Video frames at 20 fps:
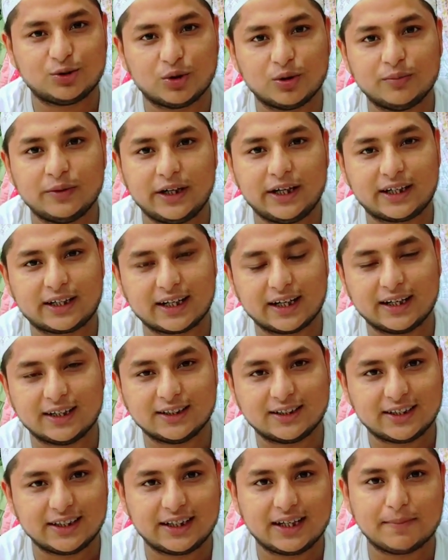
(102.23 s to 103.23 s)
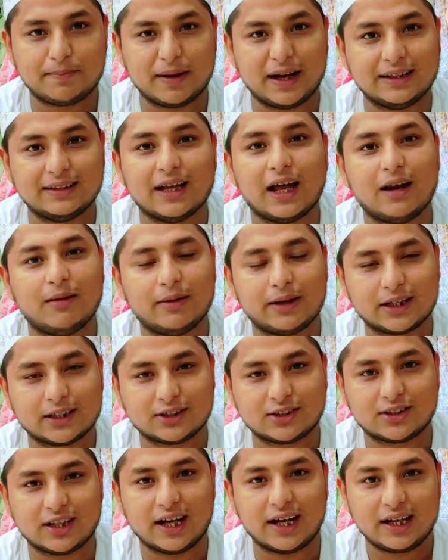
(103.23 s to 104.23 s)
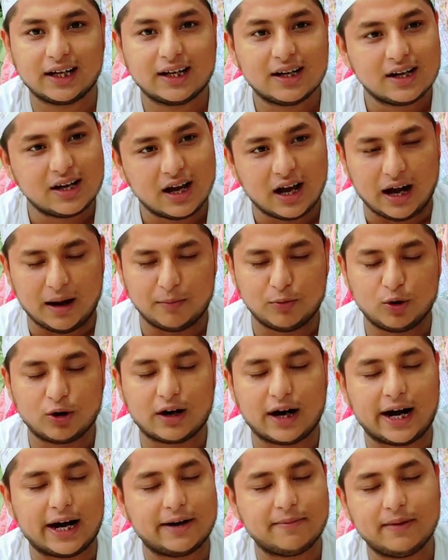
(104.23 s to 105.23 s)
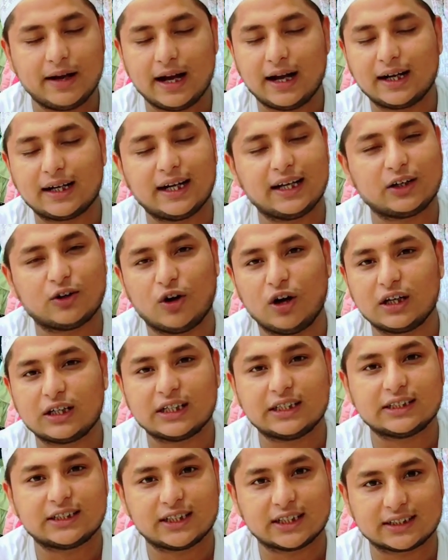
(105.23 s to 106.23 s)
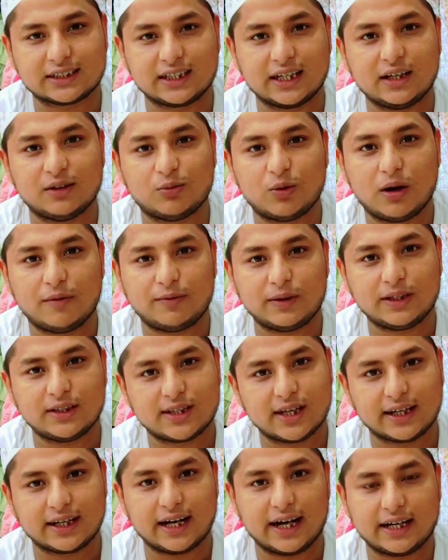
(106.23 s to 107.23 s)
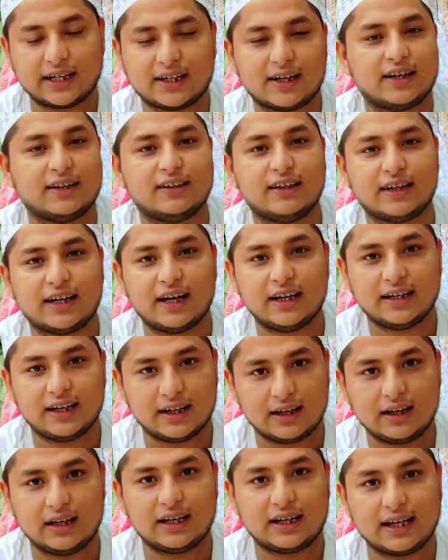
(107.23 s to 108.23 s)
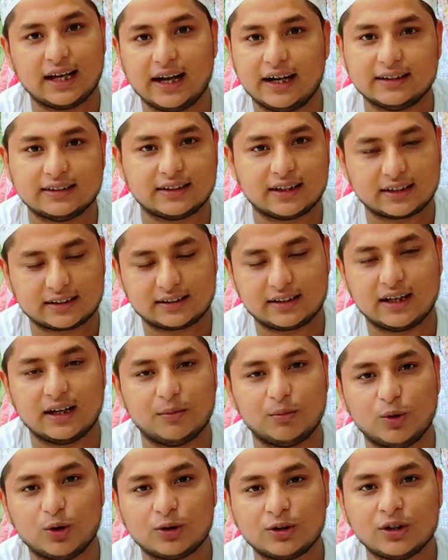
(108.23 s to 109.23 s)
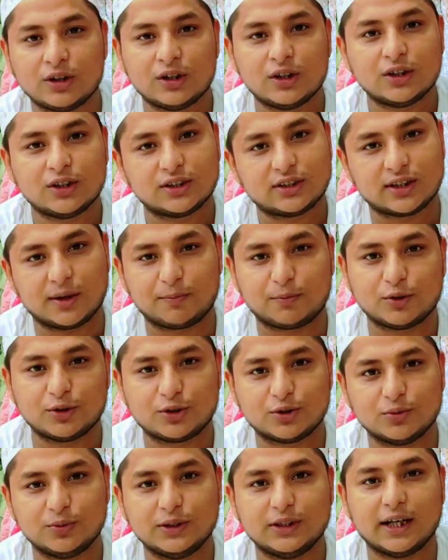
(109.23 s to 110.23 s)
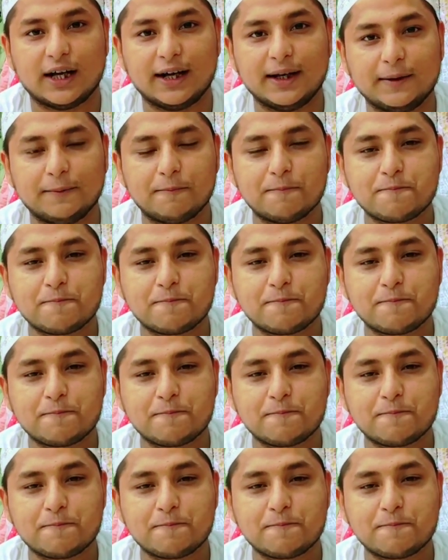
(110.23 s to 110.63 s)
से दो मिनट का नजदीकी पैदल में रास्ता है आप लोग हाट में आ गए कॉल कर सकते हैं वहां पर ही सही गाइड कर देगा या लेके आ सकते हैं हम लोग सर सब कुछ सुविधा है